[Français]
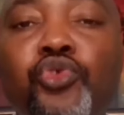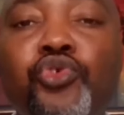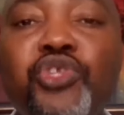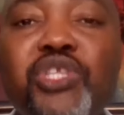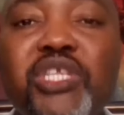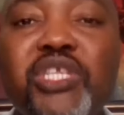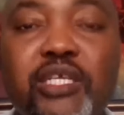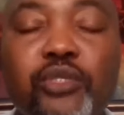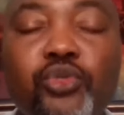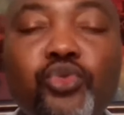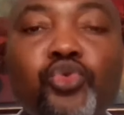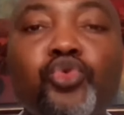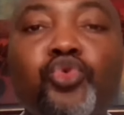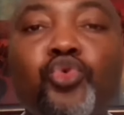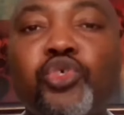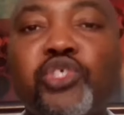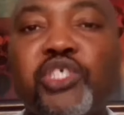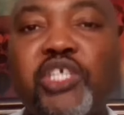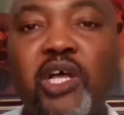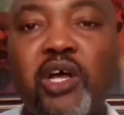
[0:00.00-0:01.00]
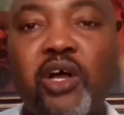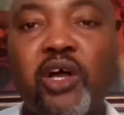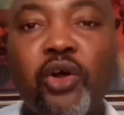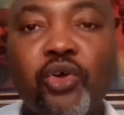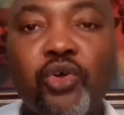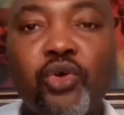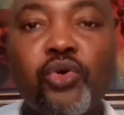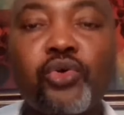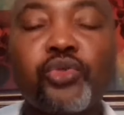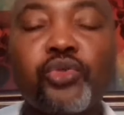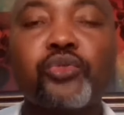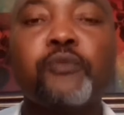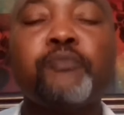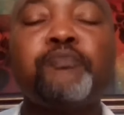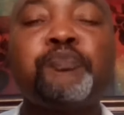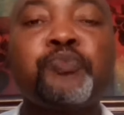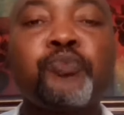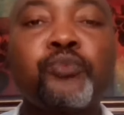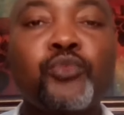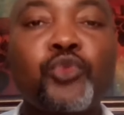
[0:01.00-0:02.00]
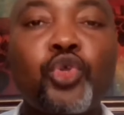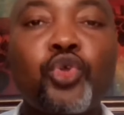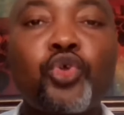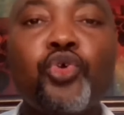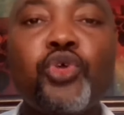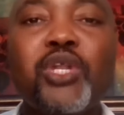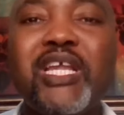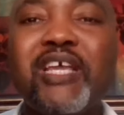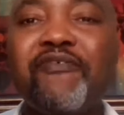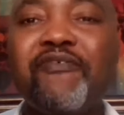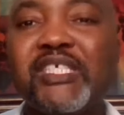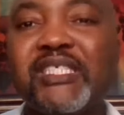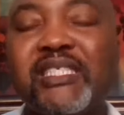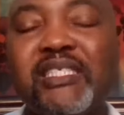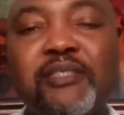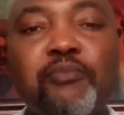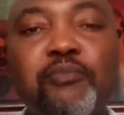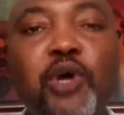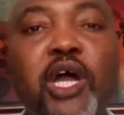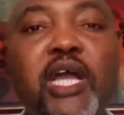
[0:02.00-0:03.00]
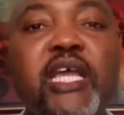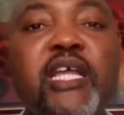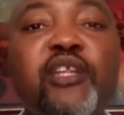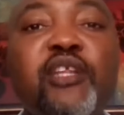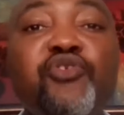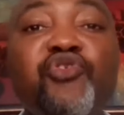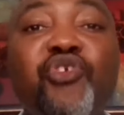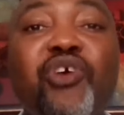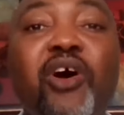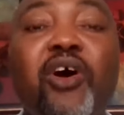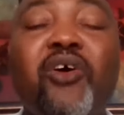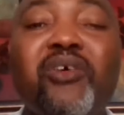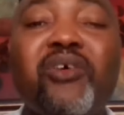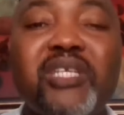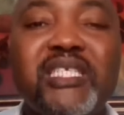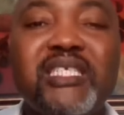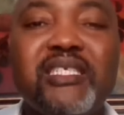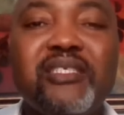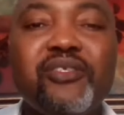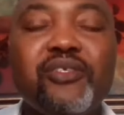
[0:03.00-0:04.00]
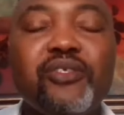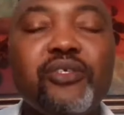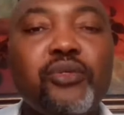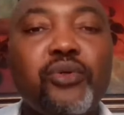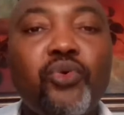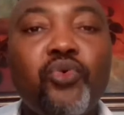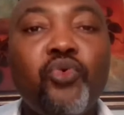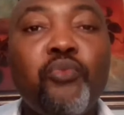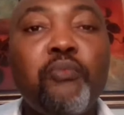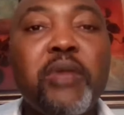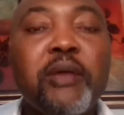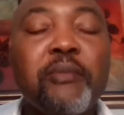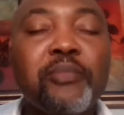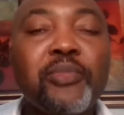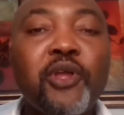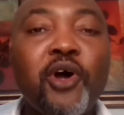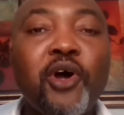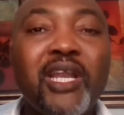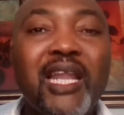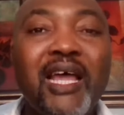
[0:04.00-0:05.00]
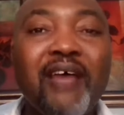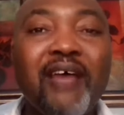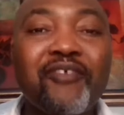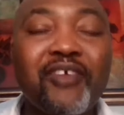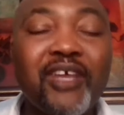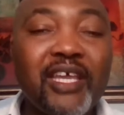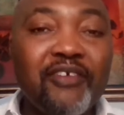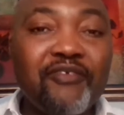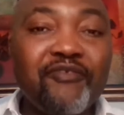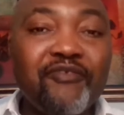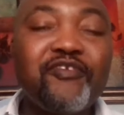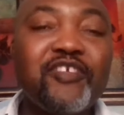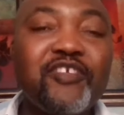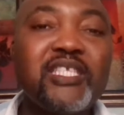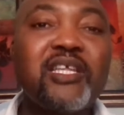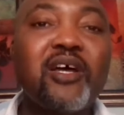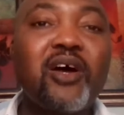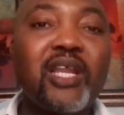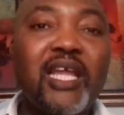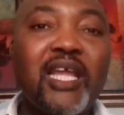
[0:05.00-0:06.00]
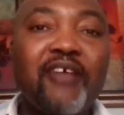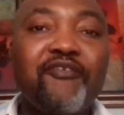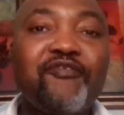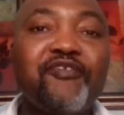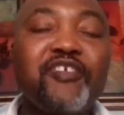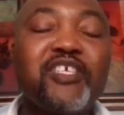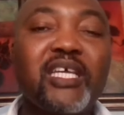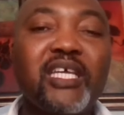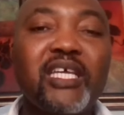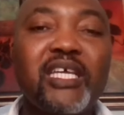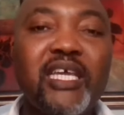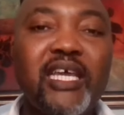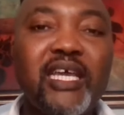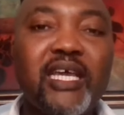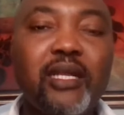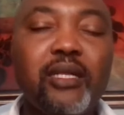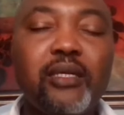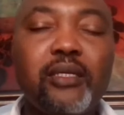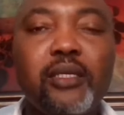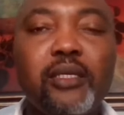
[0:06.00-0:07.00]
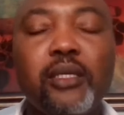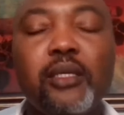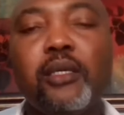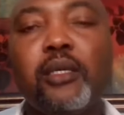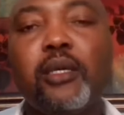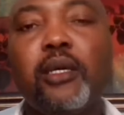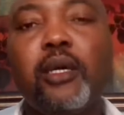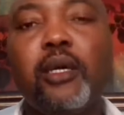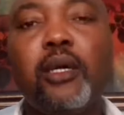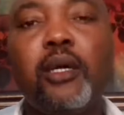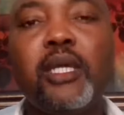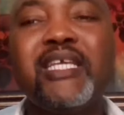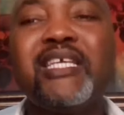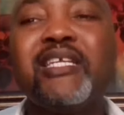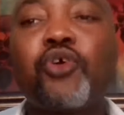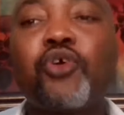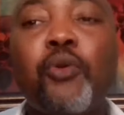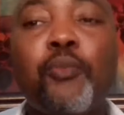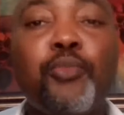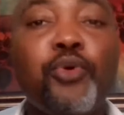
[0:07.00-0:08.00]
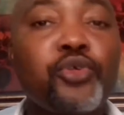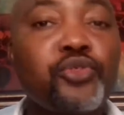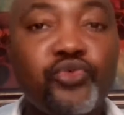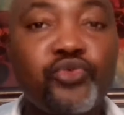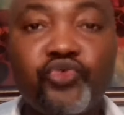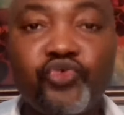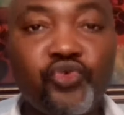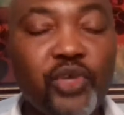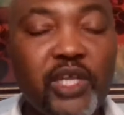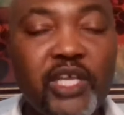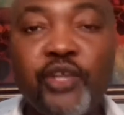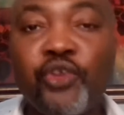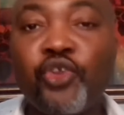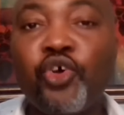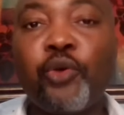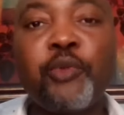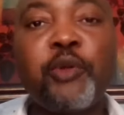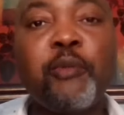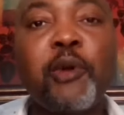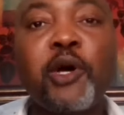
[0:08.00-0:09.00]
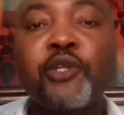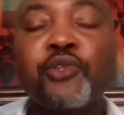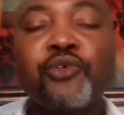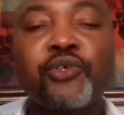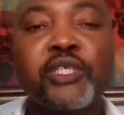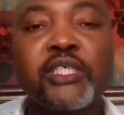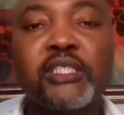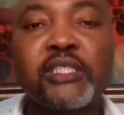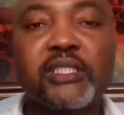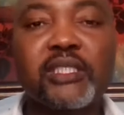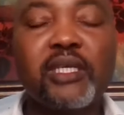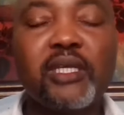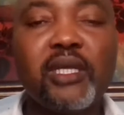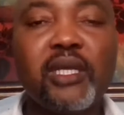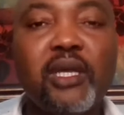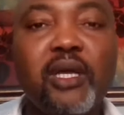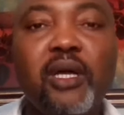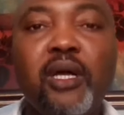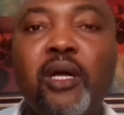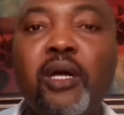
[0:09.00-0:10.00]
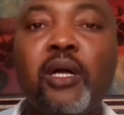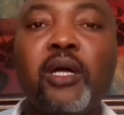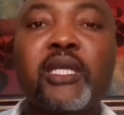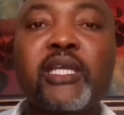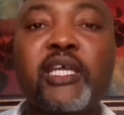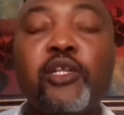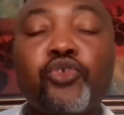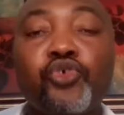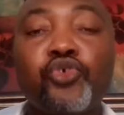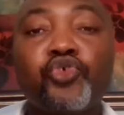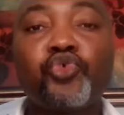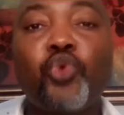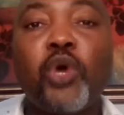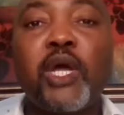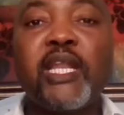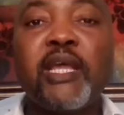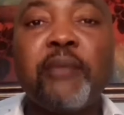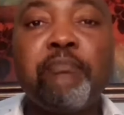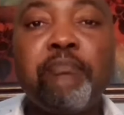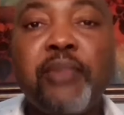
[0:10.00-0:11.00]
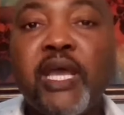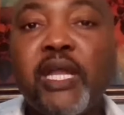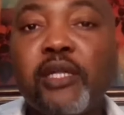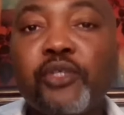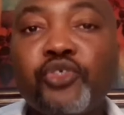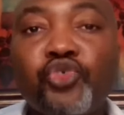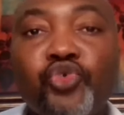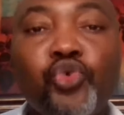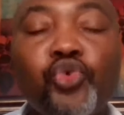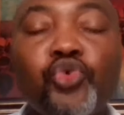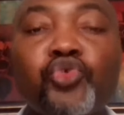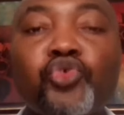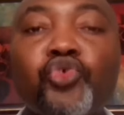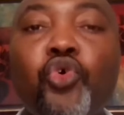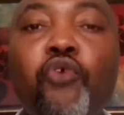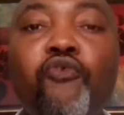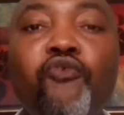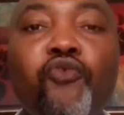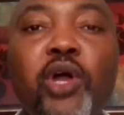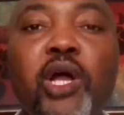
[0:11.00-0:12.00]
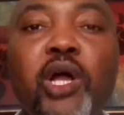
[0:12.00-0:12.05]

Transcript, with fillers: teniez toujours ça en compte, que l'investissement ait lieu en ligne ou même dans la vraie vie, dans la vie réelle, il comporte toujours énormément de risques. Euh, quelles que soient les belles choses qu'on